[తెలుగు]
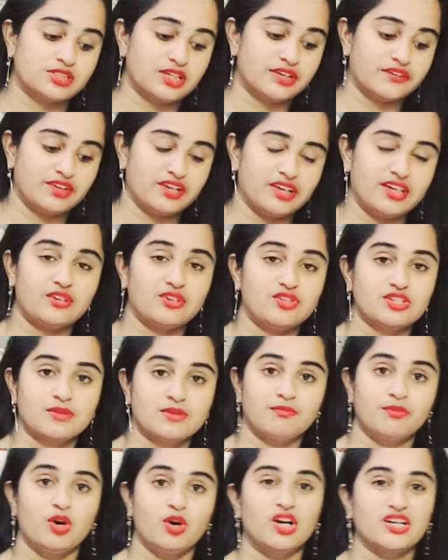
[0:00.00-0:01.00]
ఇవన్నీ కొంచెం
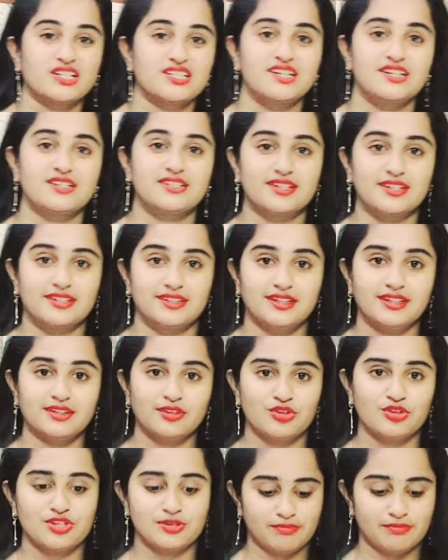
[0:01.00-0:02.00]
ఆక్సిడైజర్ కదా
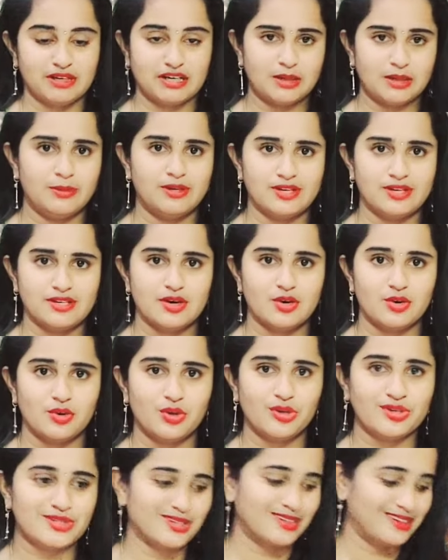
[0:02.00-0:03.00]
కొంచెం బరాబరా సౌండ్
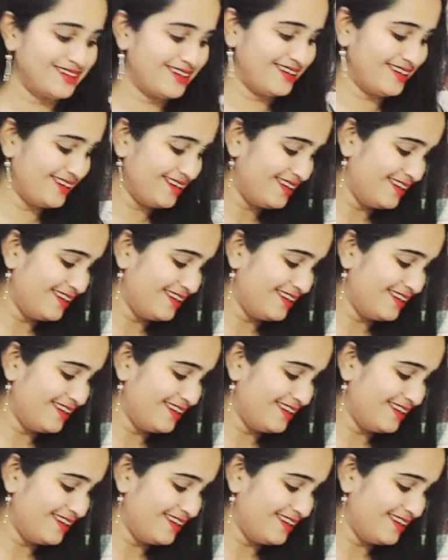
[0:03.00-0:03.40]
వస్తుంది